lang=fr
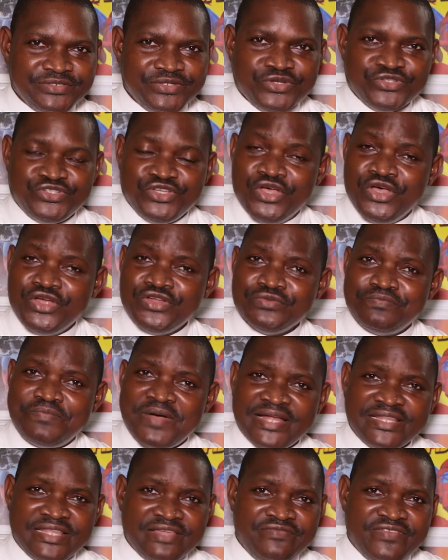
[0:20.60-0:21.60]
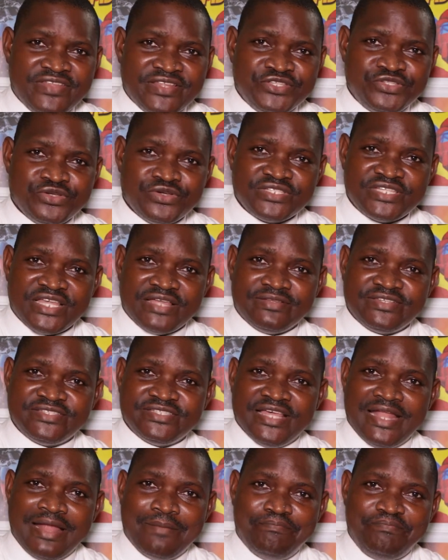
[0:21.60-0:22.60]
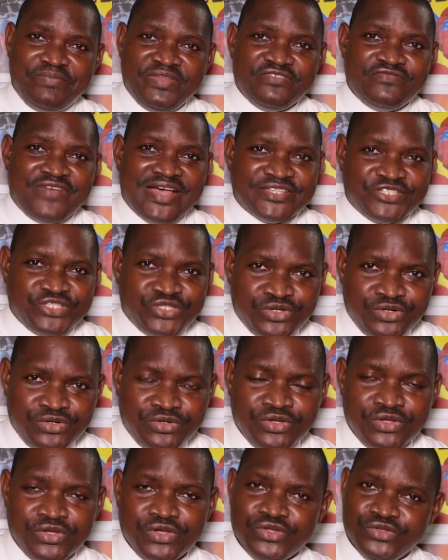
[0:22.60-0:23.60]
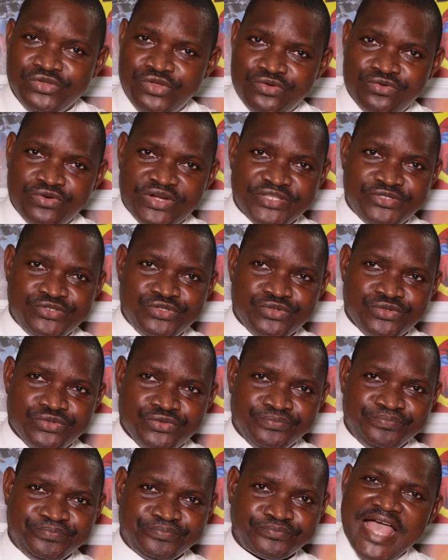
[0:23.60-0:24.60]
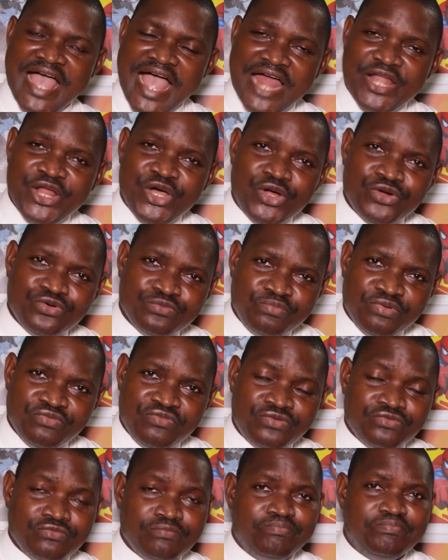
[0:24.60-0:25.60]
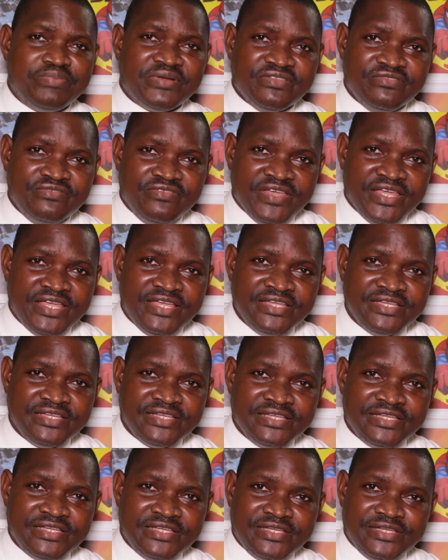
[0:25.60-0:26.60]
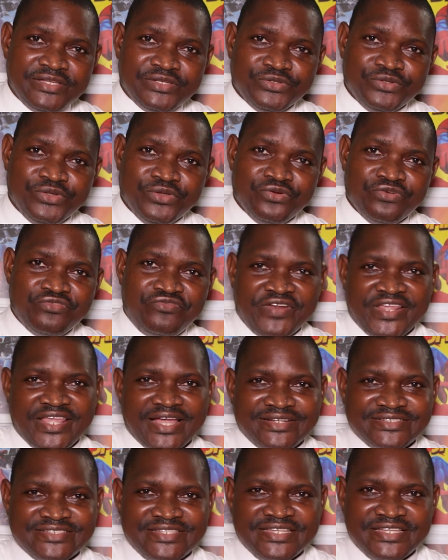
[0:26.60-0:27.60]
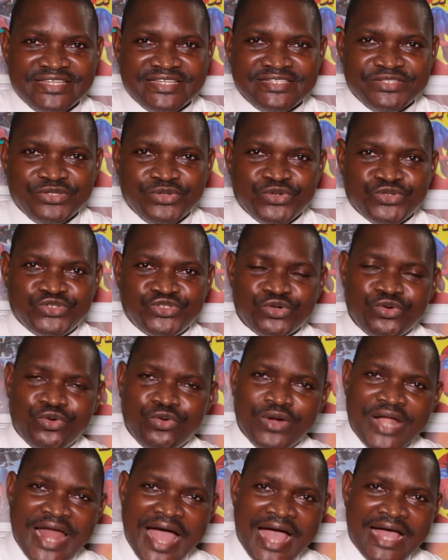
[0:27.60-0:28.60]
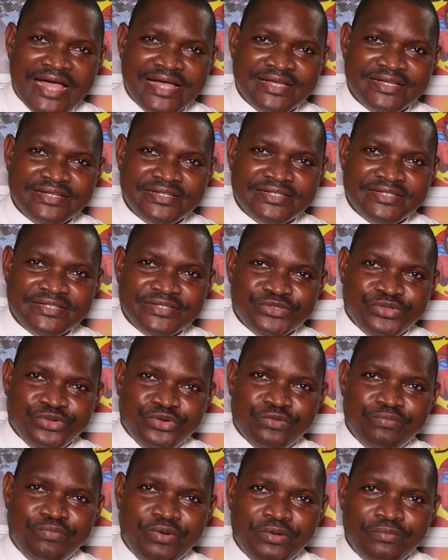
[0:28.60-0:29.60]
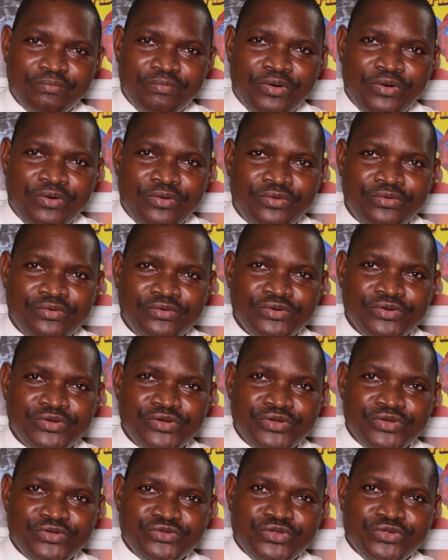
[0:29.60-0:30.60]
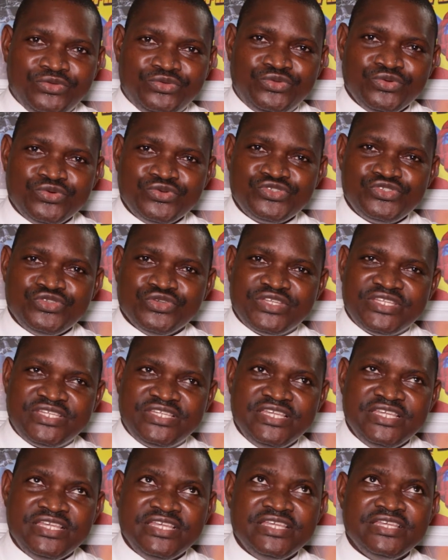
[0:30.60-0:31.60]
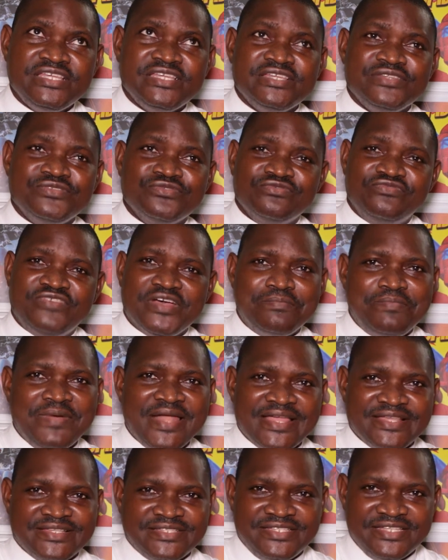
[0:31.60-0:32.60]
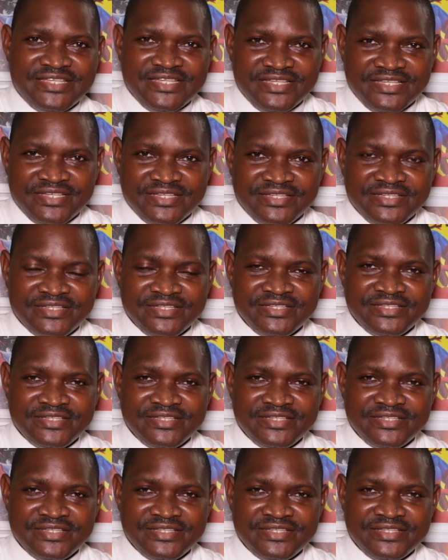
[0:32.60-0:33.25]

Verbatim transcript: Le jeûne, par définition, c'est la privation de nourriture. Alors, nous pouvons nous priver de nos friandises, de nos chocolats, de nos bonbons, de tout ce qui nous fait plaisir.